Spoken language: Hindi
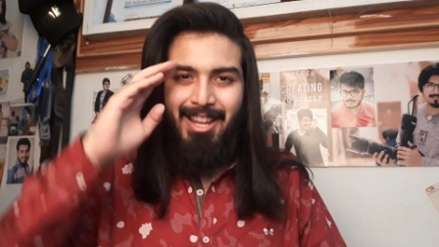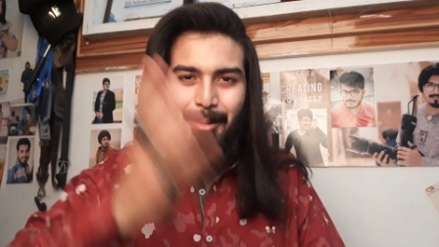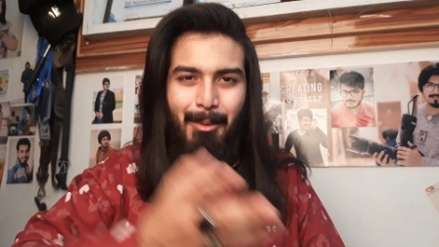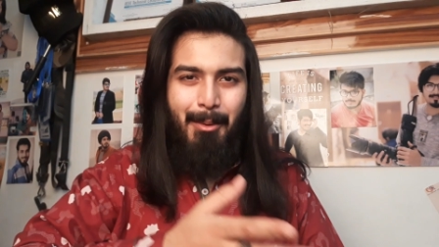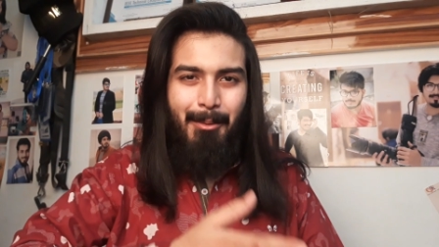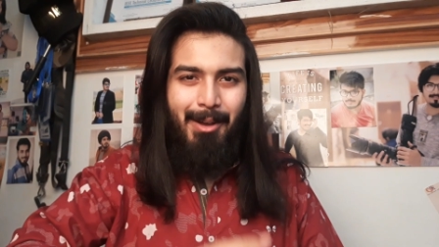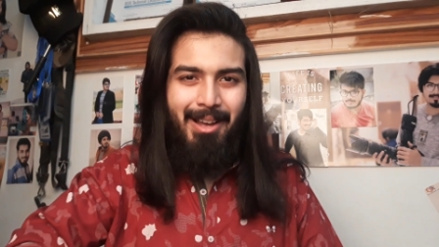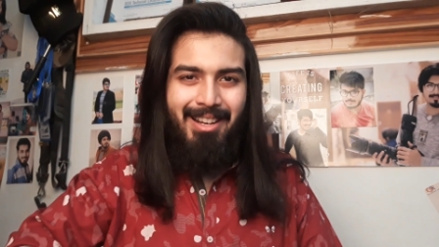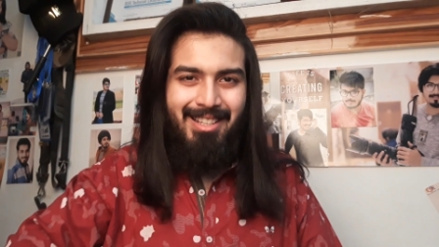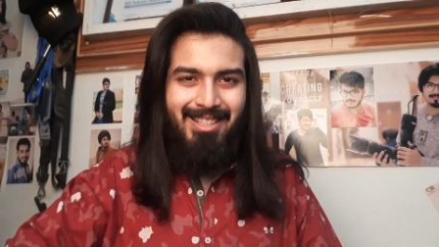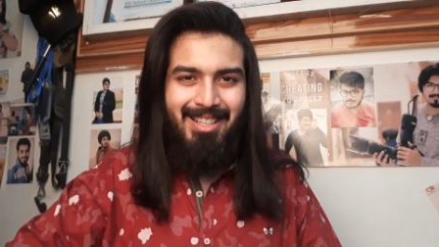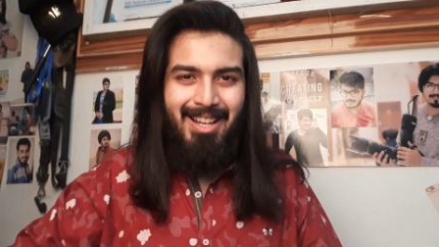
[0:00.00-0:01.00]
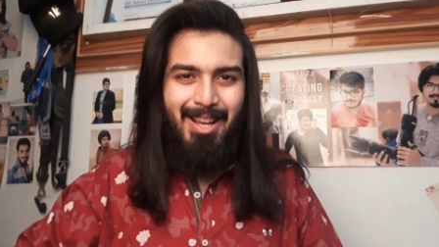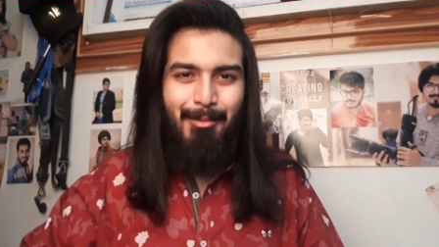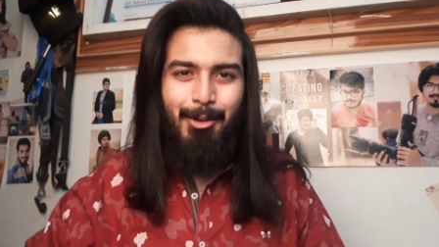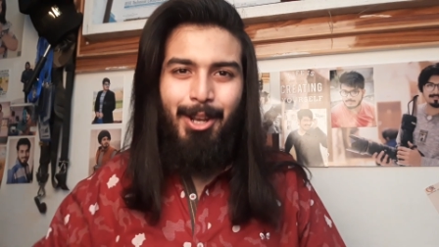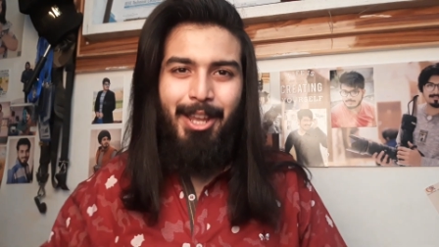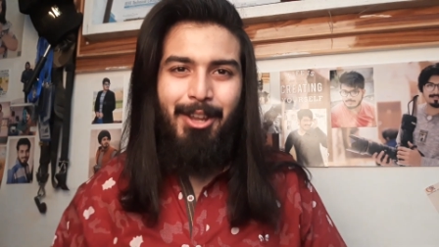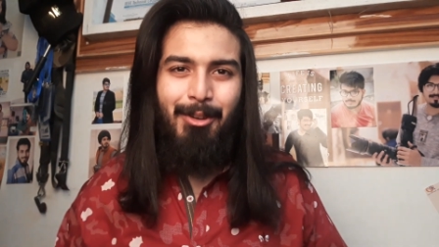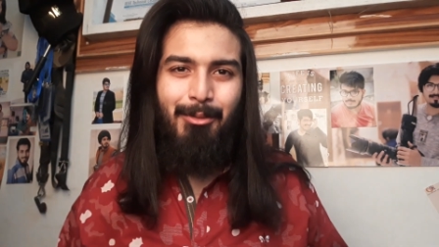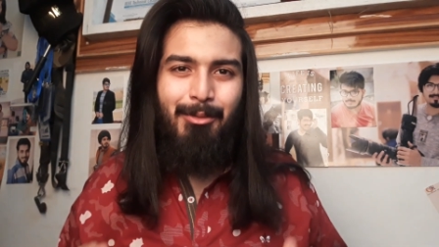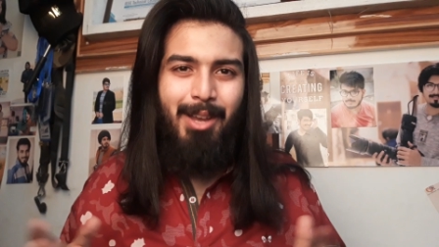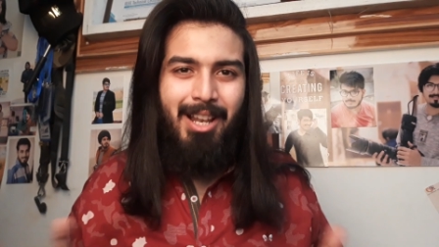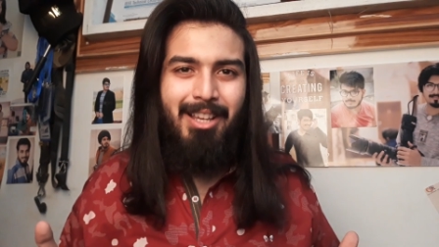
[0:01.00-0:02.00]
एवरीवन अस्सलाम वालेकुम
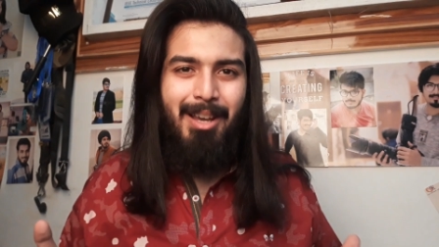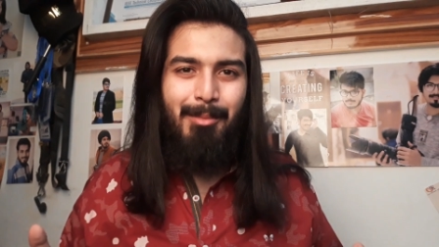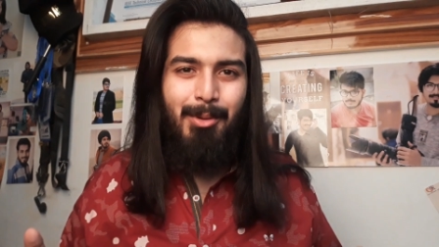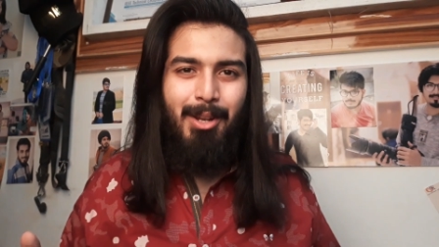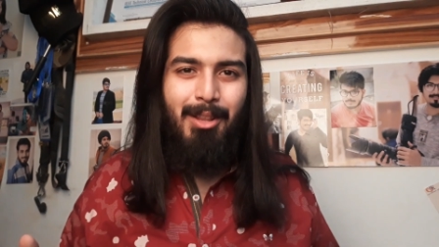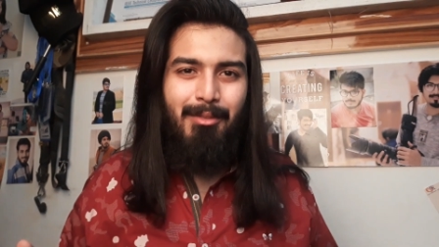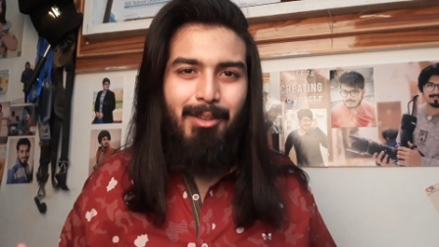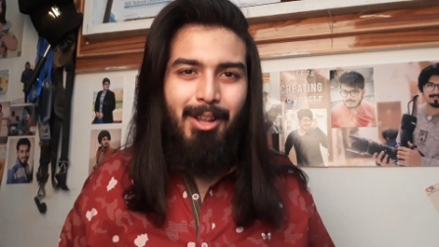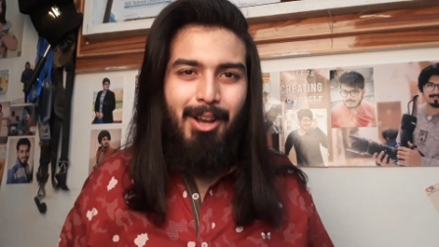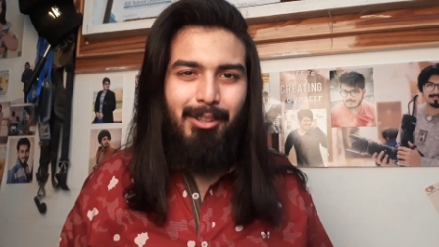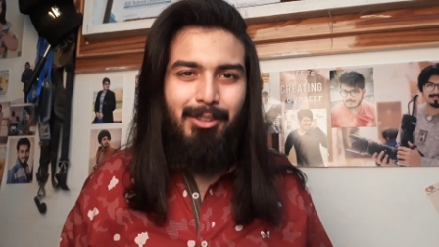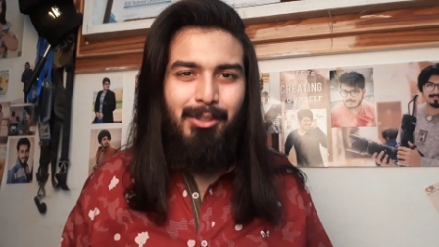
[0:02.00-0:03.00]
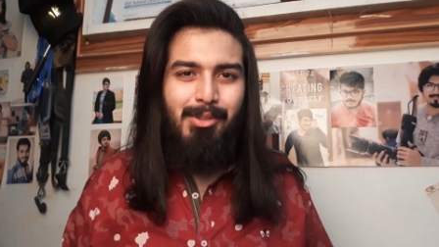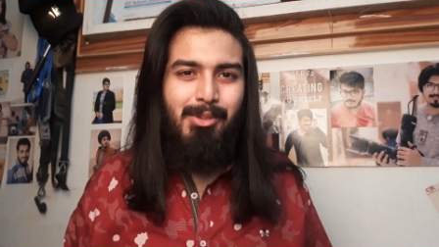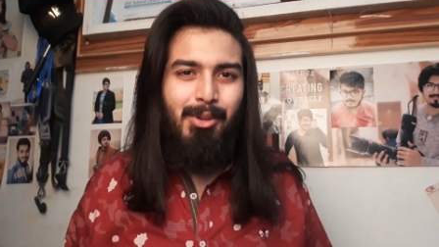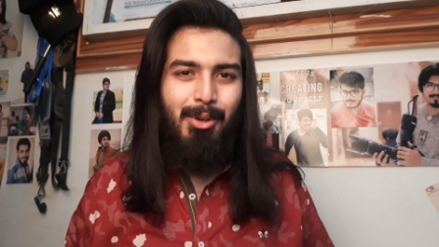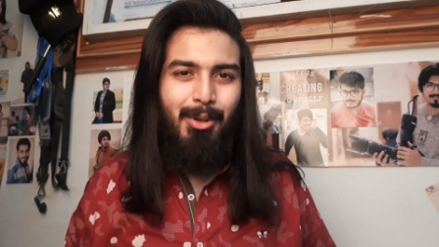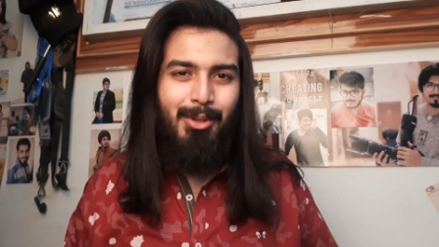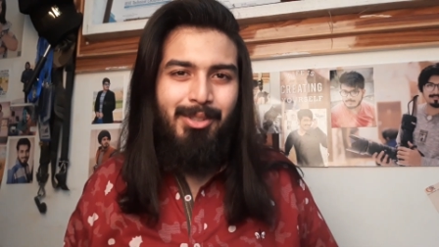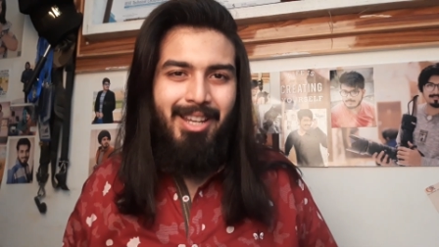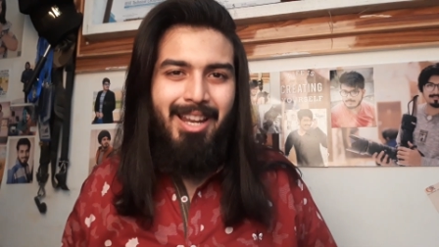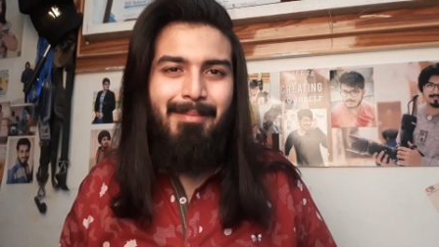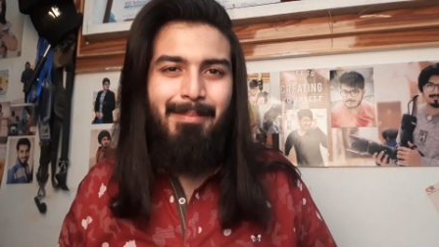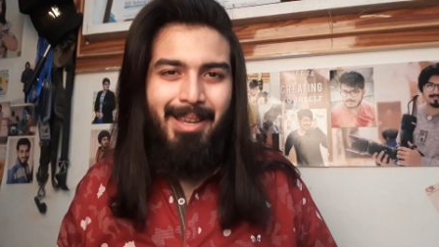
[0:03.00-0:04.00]
वेलकम टू अनदर व्लॉग दिस इज़ योर होस्ट
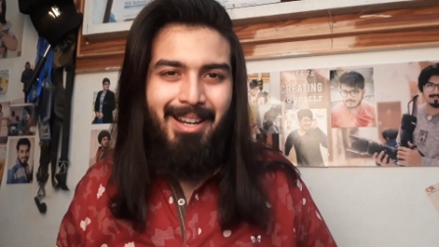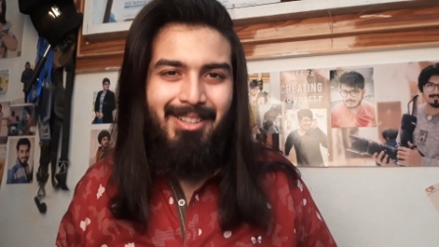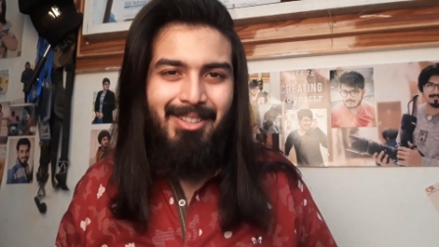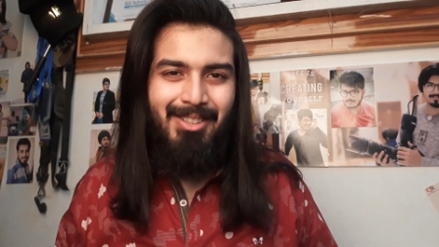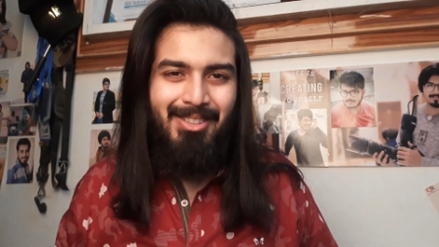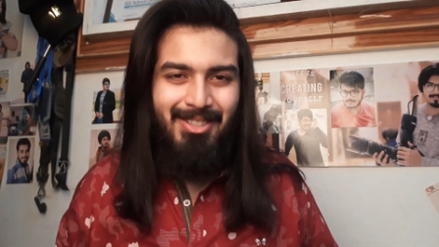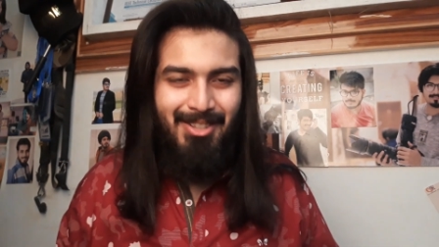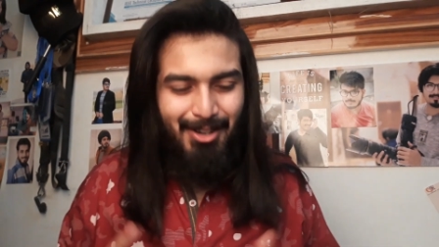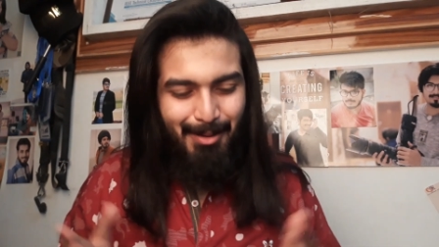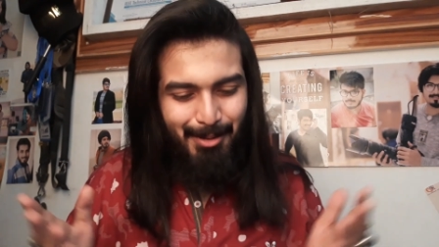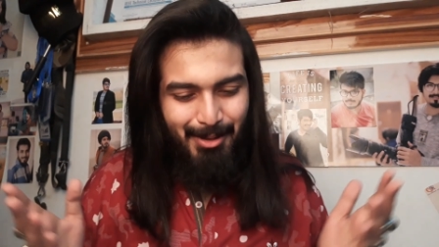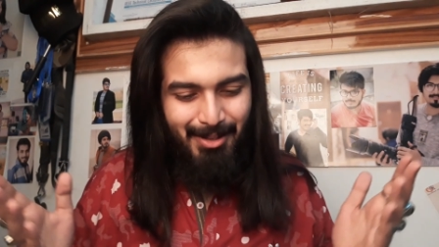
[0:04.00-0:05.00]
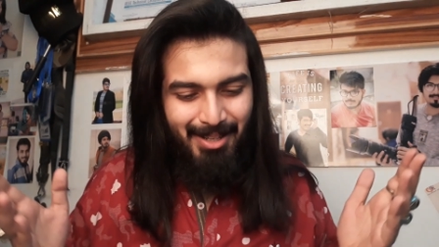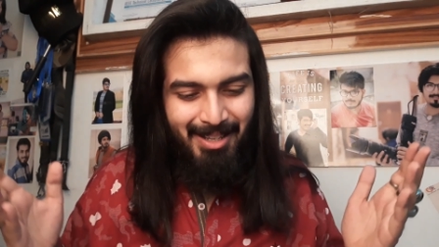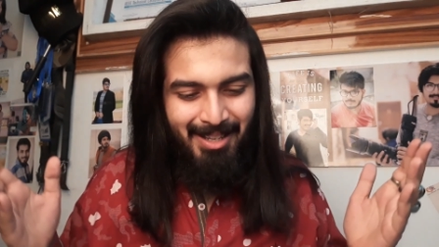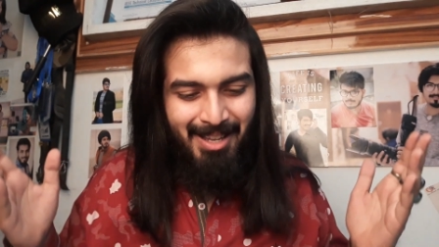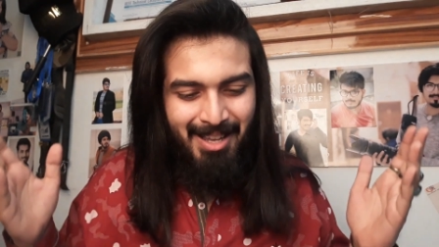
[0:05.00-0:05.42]
एंड प्यारा दोस्त रोमियोली